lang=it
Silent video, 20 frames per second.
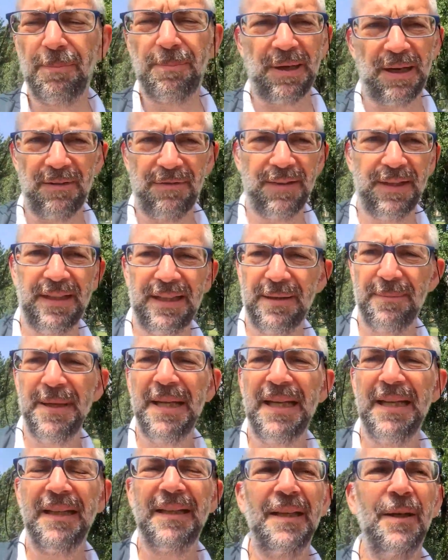
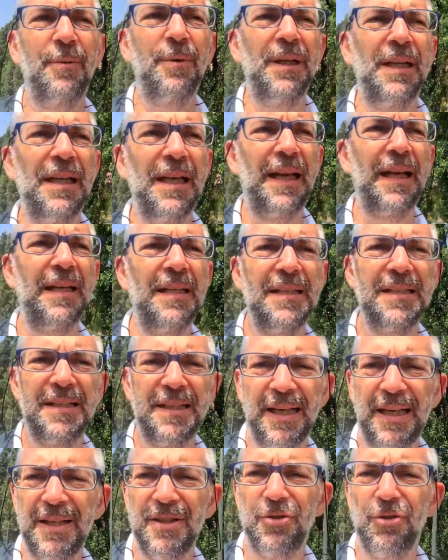perfettamente qual era il
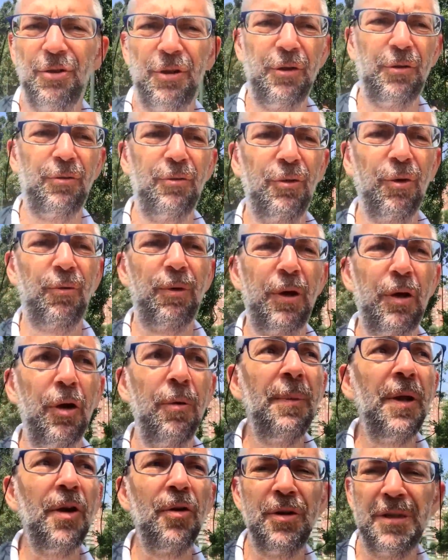senso di tutto quello,
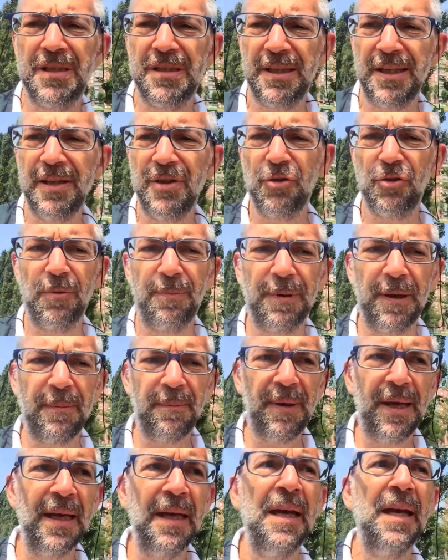almeno il senso per
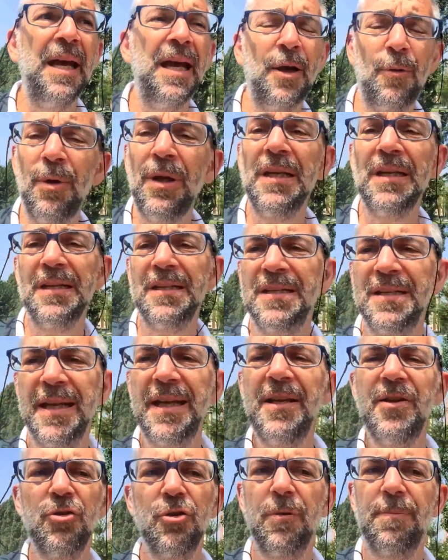me e quindi il
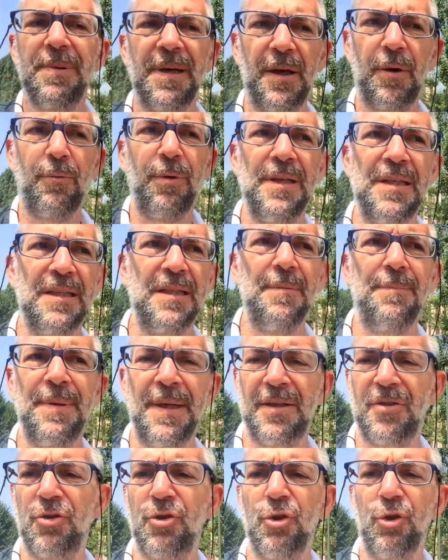senso per queste
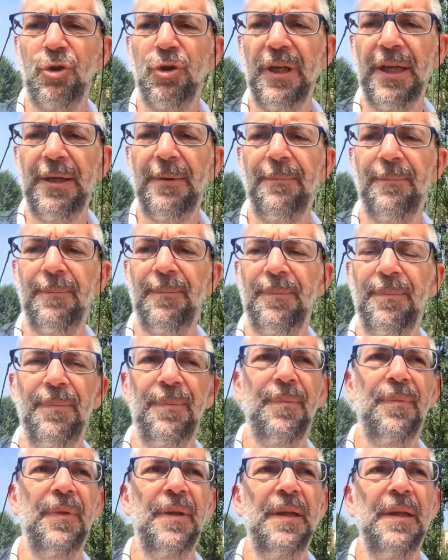persone.
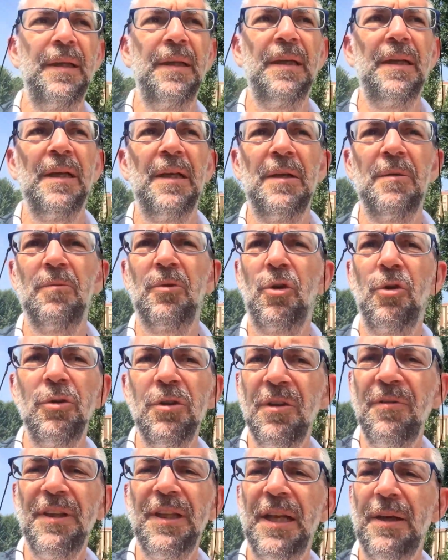
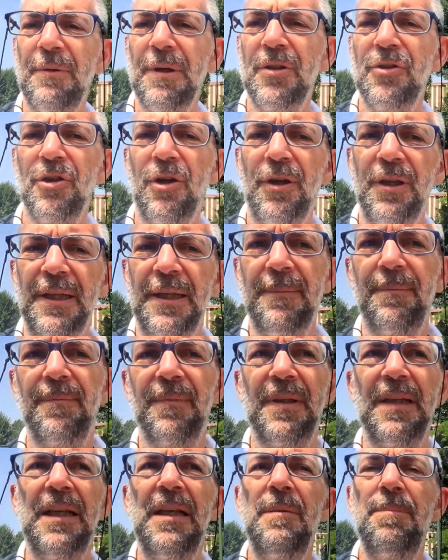Condividere una gioia,
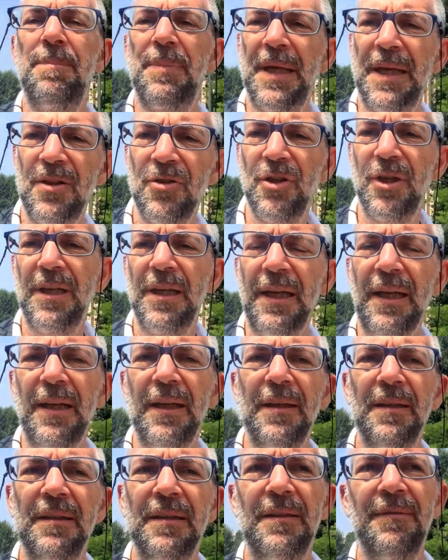il piacere
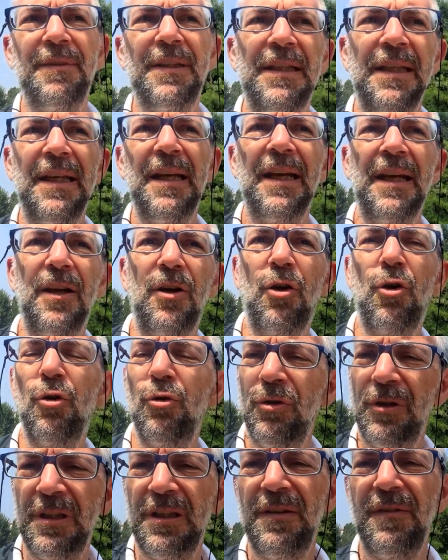di vedere
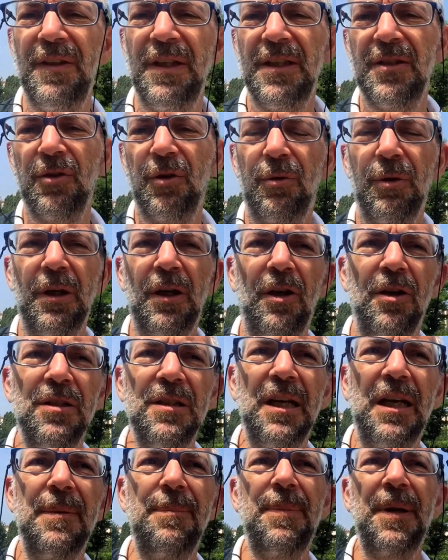condiviso
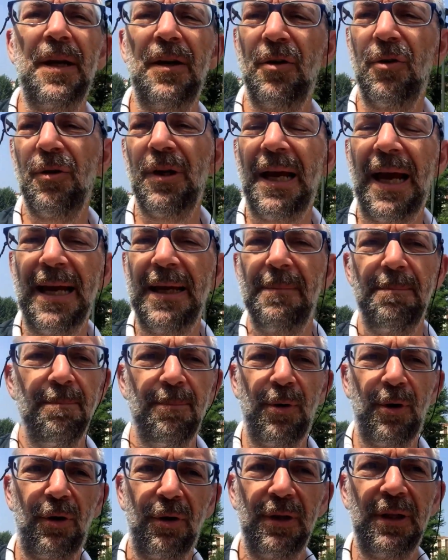qualcosa che per noi è
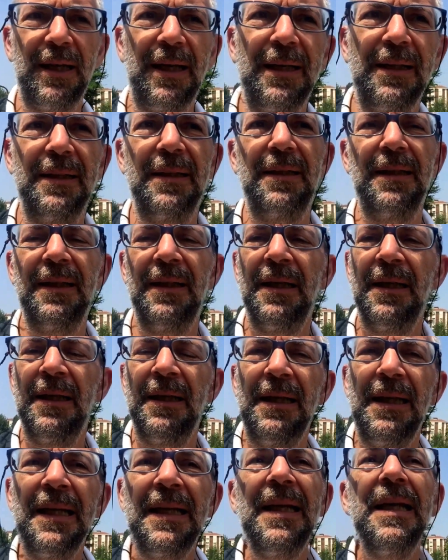importante
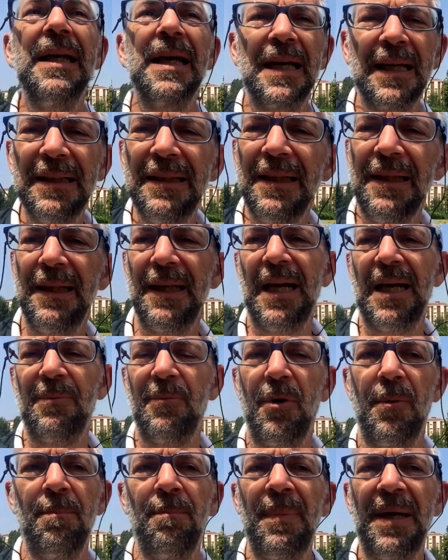e che
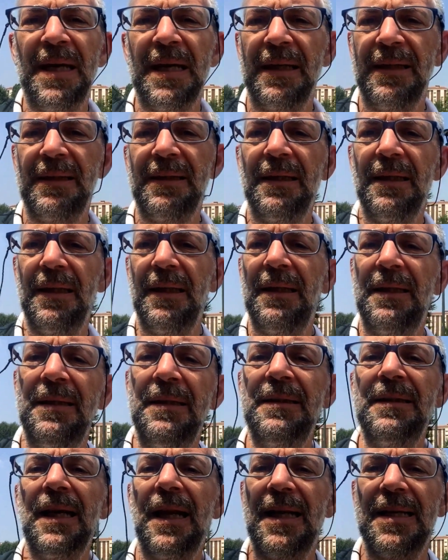riteniamo meriti
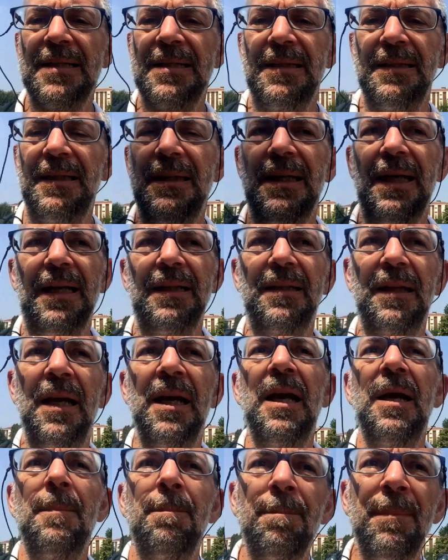l'interesse degli altri,
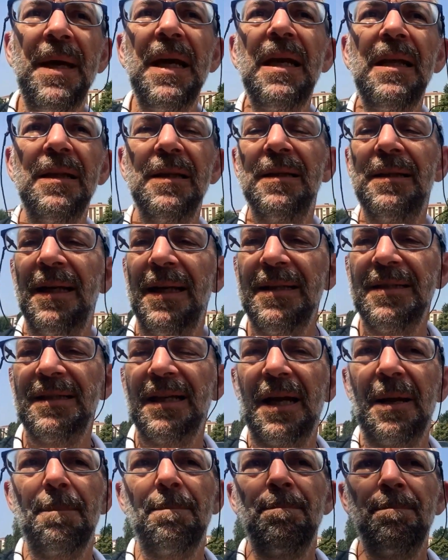meriti di
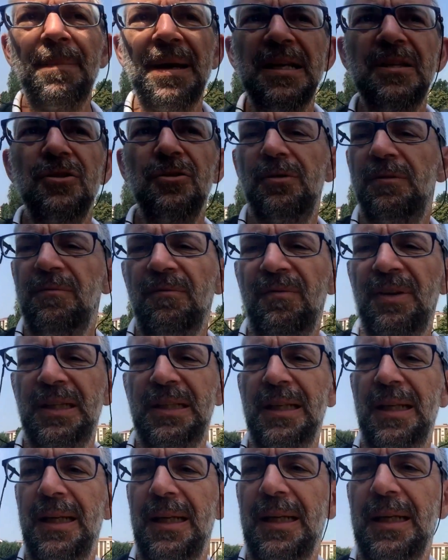essere messo in
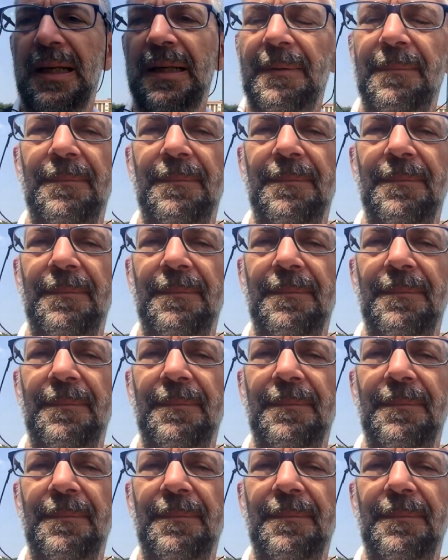vetrina.